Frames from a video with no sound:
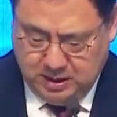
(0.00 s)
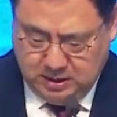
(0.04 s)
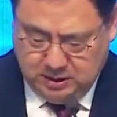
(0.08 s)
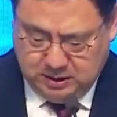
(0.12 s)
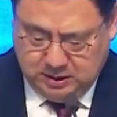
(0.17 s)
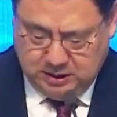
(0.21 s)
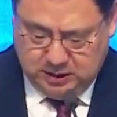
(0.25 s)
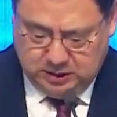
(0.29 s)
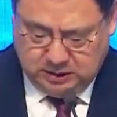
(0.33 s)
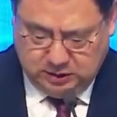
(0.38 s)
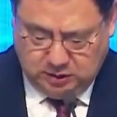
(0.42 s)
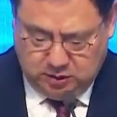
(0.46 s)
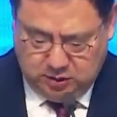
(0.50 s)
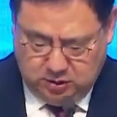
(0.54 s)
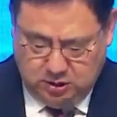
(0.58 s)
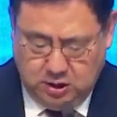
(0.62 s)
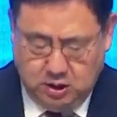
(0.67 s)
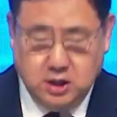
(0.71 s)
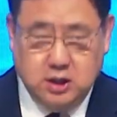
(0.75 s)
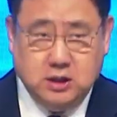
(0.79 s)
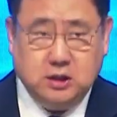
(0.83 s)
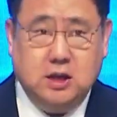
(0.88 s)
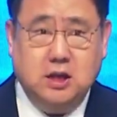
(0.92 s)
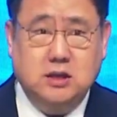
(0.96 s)
그래서
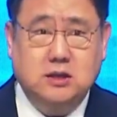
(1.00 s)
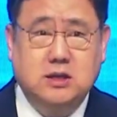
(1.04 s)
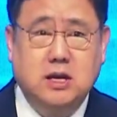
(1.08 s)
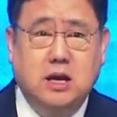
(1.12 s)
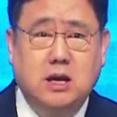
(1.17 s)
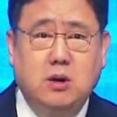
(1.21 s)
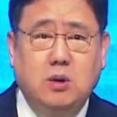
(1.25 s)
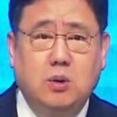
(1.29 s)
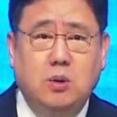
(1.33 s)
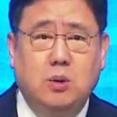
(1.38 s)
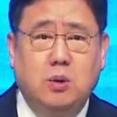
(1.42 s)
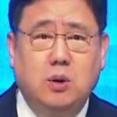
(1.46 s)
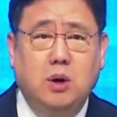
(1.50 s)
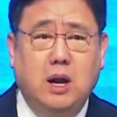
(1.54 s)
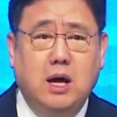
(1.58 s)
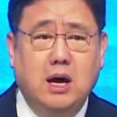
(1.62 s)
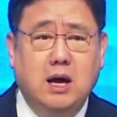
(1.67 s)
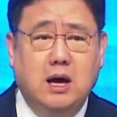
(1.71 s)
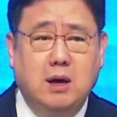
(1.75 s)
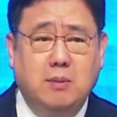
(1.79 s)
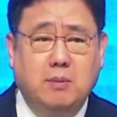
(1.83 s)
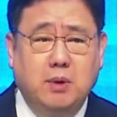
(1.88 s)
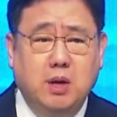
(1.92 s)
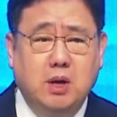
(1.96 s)
게셀로
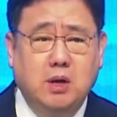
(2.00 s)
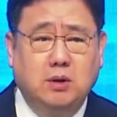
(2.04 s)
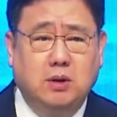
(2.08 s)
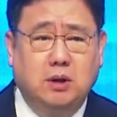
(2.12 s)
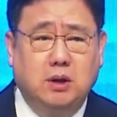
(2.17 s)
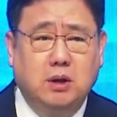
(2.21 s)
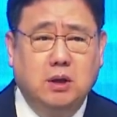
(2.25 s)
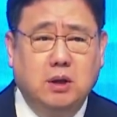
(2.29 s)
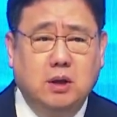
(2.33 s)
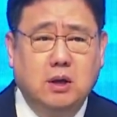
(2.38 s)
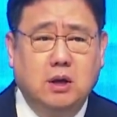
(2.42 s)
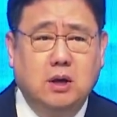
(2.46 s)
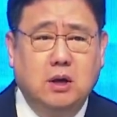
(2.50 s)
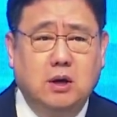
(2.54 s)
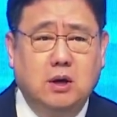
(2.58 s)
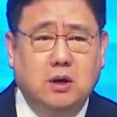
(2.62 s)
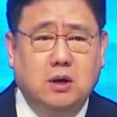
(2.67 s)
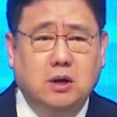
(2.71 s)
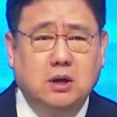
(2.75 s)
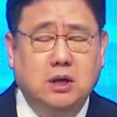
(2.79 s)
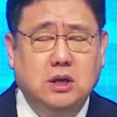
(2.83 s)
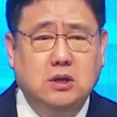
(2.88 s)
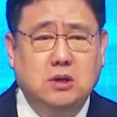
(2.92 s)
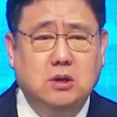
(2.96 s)
올라가면
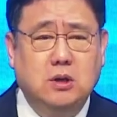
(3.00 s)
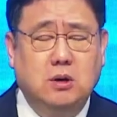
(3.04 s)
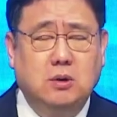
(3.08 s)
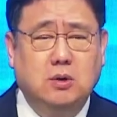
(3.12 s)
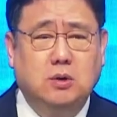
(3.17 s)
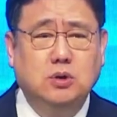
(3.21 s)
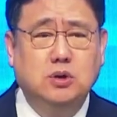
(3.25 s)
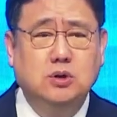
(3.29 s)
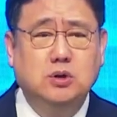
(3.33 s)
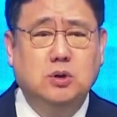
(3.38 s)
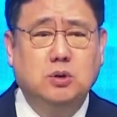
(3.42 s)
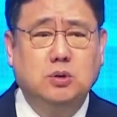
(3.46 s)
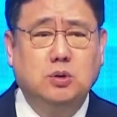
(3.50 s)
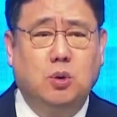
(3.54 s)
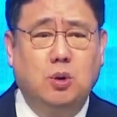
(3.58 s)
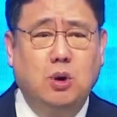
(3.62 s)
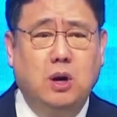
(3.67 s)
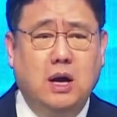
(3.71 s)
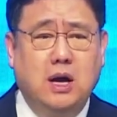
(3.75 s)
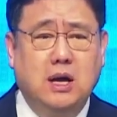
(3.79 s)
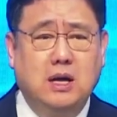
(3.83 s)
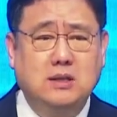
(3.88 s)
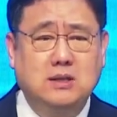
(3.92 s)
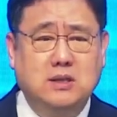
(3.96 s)
어, 이 어느 정도
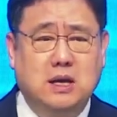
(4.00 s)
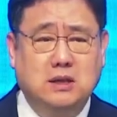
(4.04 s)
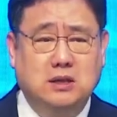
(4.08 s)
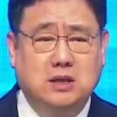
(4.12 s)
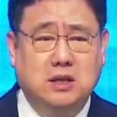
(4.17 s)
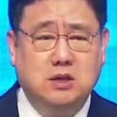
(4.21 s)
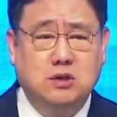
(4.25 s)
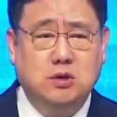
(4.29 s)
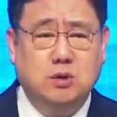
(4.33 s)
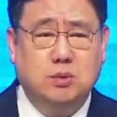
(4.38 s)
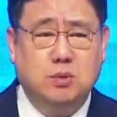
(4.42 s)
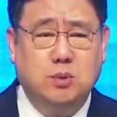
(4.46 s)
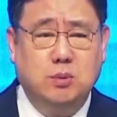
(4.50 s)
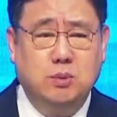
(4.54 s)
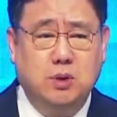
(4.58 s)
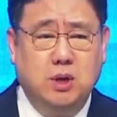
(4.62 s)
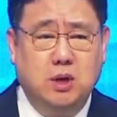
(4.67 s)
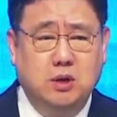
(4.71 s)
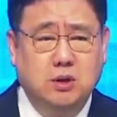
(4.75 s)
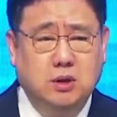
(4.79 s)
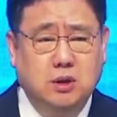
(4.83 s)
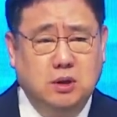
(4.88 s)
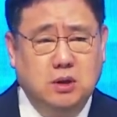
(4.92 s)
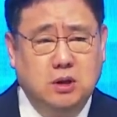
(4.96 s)
올라간 상태에서
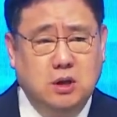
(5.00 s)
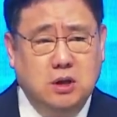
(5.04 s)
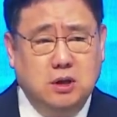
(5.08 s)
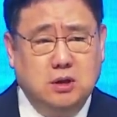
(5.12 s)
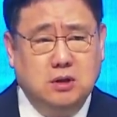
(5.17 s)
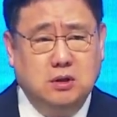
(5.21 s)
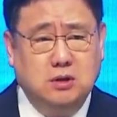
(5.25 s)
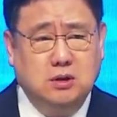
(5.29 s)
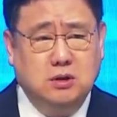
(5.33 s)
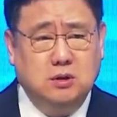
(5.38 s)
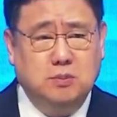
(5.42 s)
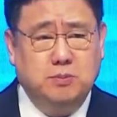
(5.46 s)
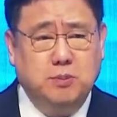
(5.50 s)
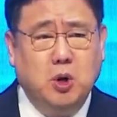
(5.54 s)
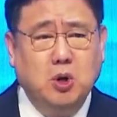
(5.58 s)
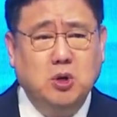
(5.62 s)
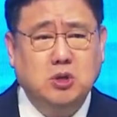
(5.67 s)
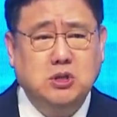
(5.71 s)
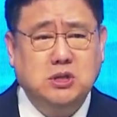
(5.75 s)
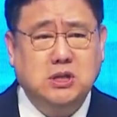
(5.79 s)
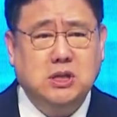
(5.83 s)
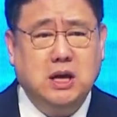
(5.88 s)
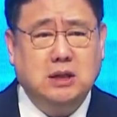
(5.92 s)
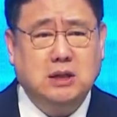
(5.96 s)
보면 그
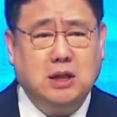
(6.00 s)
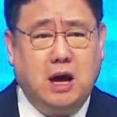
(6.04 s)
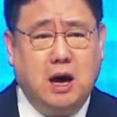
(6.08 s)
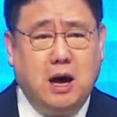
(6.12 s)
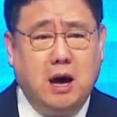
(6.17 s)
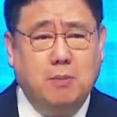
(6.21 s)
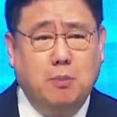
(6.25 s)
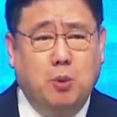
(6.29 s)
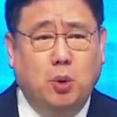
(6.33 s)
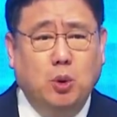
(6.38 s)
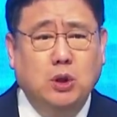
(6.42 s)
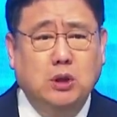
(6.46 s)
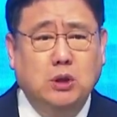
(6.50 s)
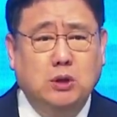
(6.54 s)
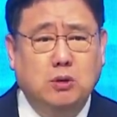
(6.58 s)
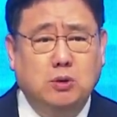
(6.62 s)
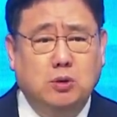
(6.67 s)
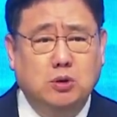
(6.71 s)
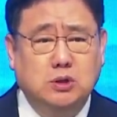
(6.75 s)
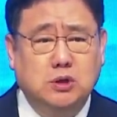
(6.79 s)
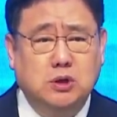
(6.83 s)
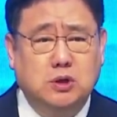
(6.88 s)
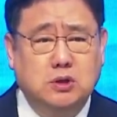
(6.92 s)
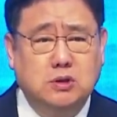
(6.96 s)
평지가 다 보이는
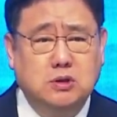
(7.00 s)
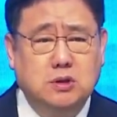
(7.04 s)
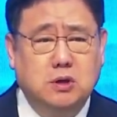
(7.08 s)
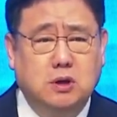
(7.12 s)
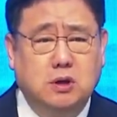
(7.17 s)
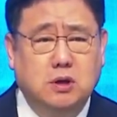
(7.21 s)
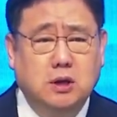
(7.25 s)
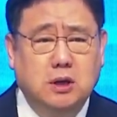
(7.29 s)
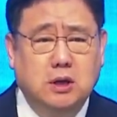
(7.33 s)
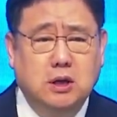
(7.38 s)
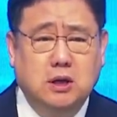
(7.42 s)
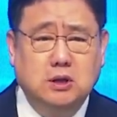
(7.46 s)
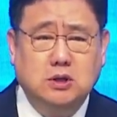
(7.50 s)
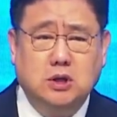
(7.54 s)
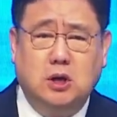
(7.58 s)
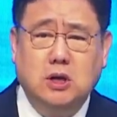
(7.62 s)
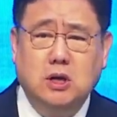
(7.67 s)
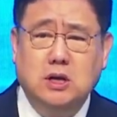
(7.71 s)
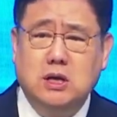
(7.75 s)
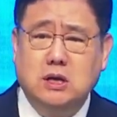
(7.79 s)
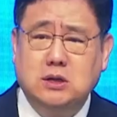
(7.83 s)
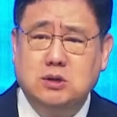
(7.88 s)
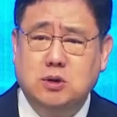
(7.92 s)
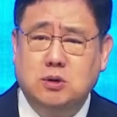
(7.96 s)
곳이어서
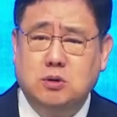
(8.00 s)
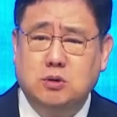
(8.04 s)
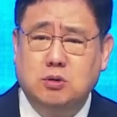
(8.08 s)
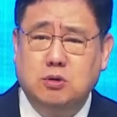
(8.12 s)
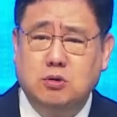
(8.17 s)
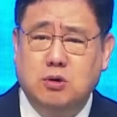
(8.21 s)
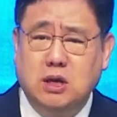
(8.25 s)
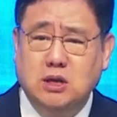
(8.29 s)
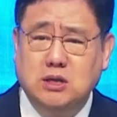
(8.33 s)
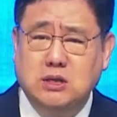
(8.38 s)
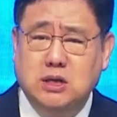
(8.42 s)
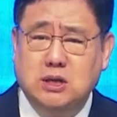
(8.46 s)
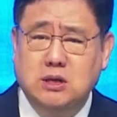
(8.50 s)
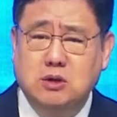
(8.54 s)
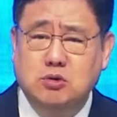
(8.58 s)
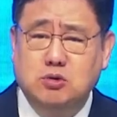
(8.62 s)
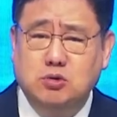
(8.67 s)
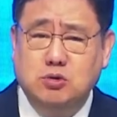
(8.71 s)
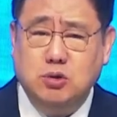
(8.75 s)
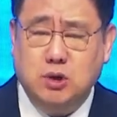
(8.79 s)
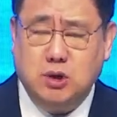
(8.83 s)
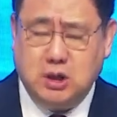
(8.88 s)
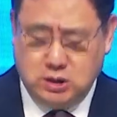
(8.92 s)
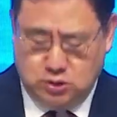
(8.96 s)
전략적으로 굉장히
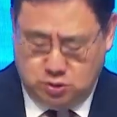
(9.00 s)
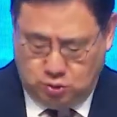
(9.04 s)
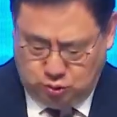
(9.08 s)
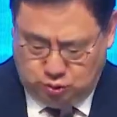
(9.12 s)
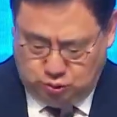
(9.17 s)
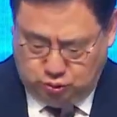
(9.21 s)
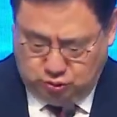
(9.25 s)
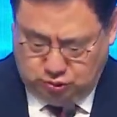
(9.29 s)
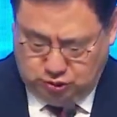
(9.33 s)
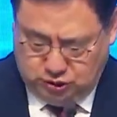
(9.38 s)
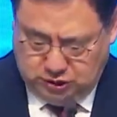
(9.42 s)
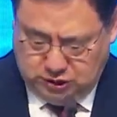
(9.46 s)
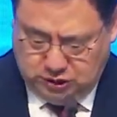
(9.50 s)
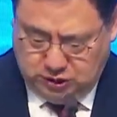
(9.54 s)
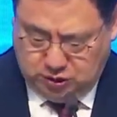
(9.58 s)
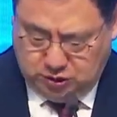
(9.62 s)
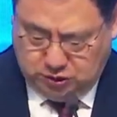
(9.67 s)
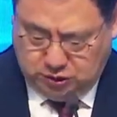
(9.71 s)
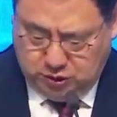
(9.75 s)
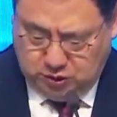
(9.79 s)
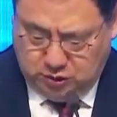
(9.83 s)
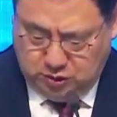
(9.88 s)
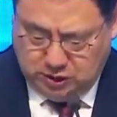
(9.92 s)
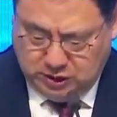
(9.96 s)
중요한
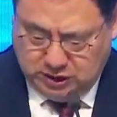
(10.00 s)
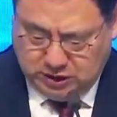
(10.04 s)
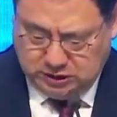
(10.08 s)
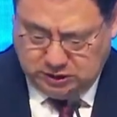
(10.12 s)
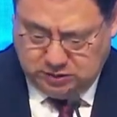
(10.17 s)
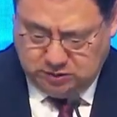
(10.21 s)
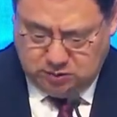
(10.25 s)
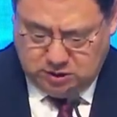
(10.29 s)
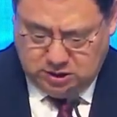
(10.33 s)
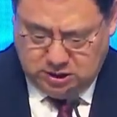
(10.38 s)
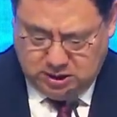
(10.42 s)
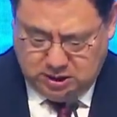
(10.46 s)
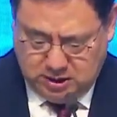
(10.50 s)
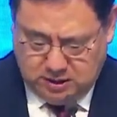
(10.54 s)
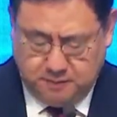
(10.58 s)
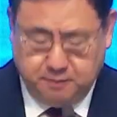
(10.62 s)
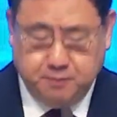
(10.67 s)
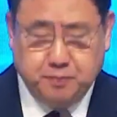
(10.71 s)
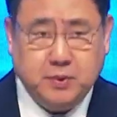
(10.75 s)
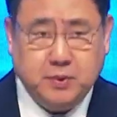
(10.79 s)
요충지였던 것 같습니다.